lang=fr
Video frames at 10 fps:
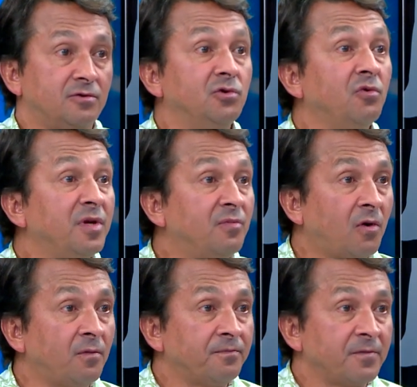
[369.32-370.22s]

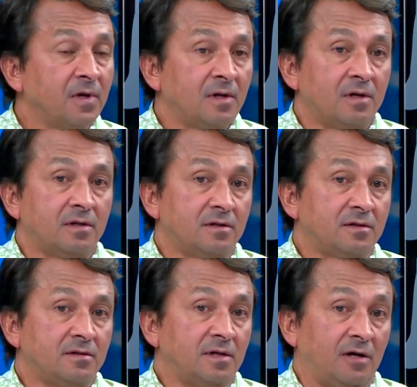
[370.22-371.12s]
nommément,
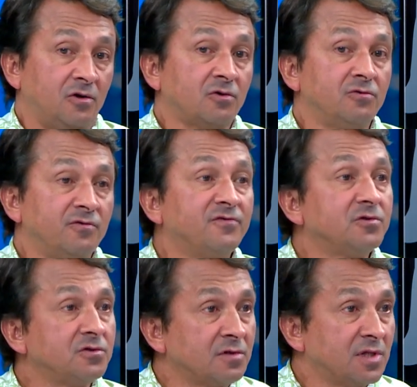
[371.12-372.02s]
alors que nous
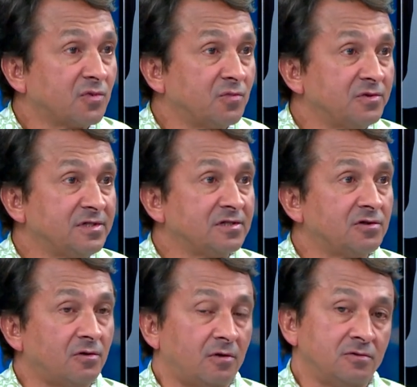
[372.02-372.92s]
faisions des
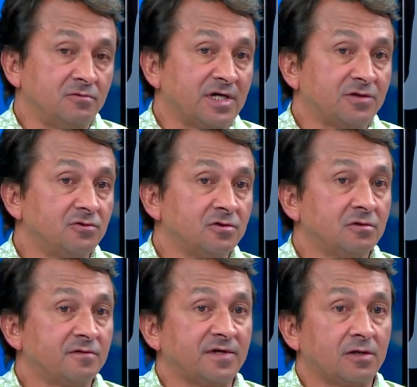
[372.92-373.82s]
propositions, en nous accusant
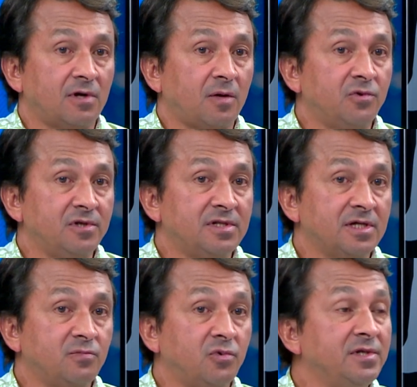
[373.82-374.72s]
de faire de la
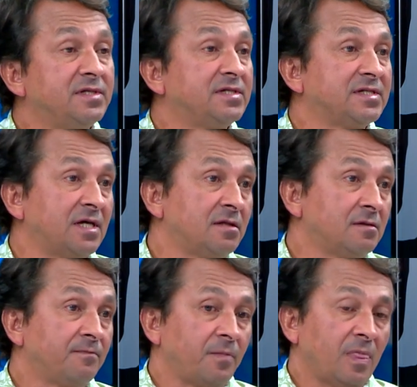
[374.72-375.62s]
politique
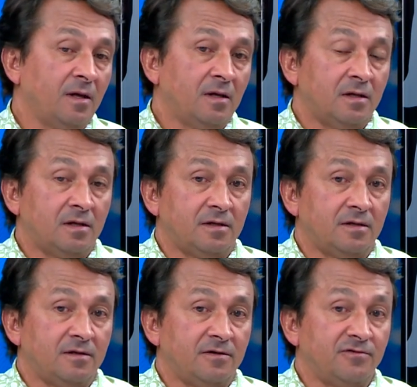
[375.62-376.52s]
politicienne.
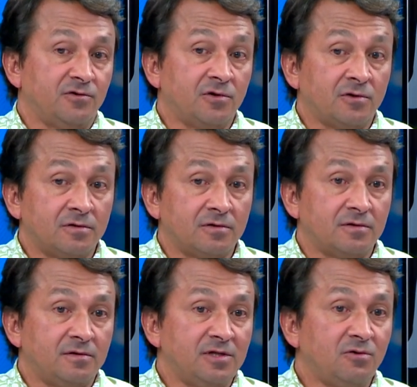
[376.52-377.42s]
Euh, venant
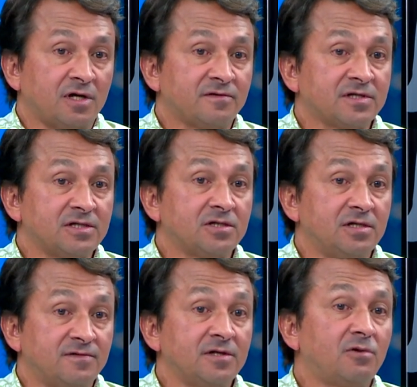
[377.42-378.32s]
d'Edouard Fritsch,
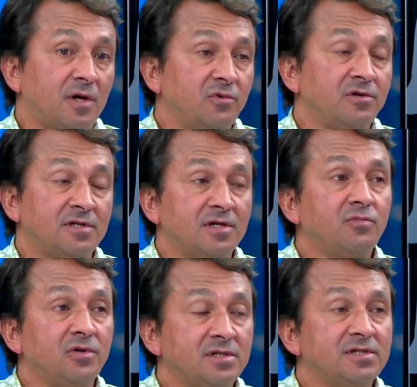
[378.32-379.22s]
qui fait de la politique
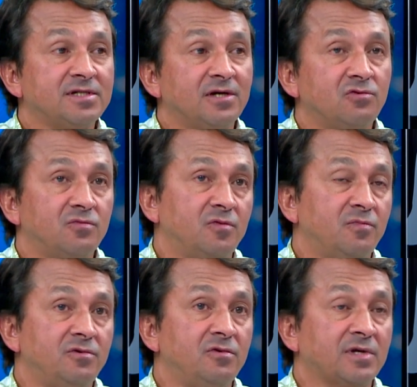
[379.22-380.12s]
politicienne depuis
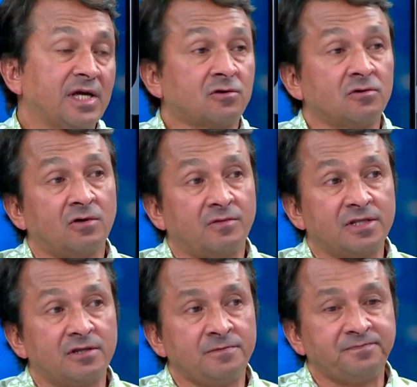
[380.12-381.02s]
plus de 40 ans
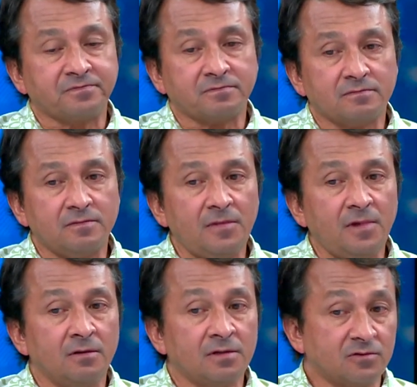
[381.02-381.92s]
maintenant,
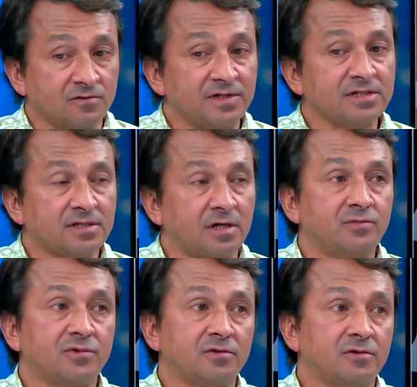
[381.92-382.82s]
on a trouvé que c'était un
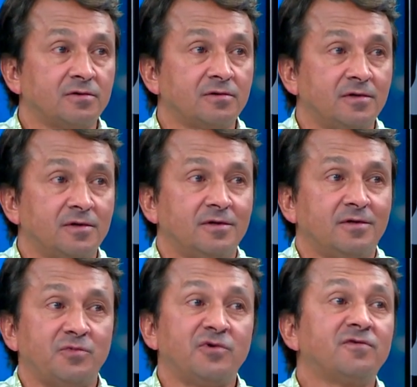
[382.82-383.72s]
peu, euh,
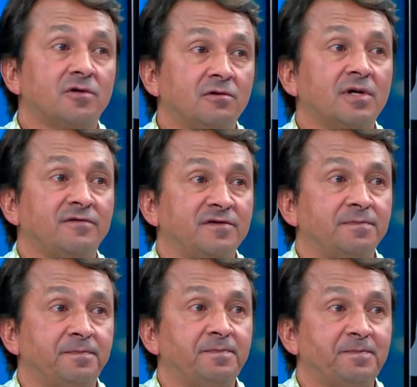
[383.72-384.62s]
un peu fort de café.